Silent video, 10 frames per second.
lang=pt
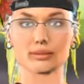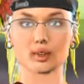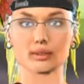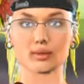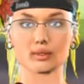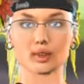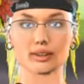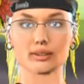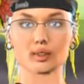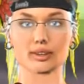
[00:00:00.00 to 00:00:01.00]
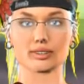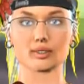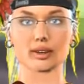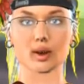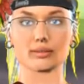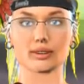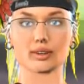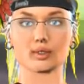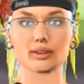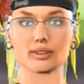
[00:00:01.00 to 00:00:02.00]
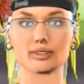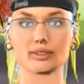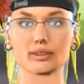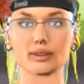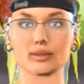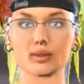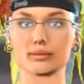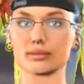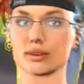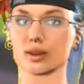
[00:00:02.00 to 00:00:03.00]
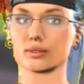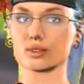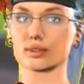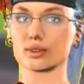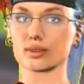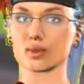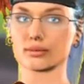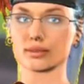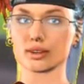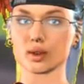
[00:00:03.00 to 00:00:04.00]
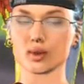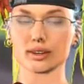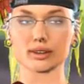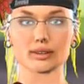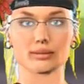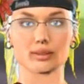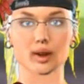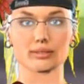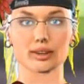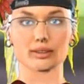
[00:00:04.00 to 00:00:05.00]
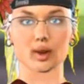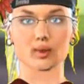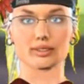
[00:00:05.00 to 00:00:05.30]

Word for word: Jacopete iniciou 2018 como titular de Jair, mas perdeu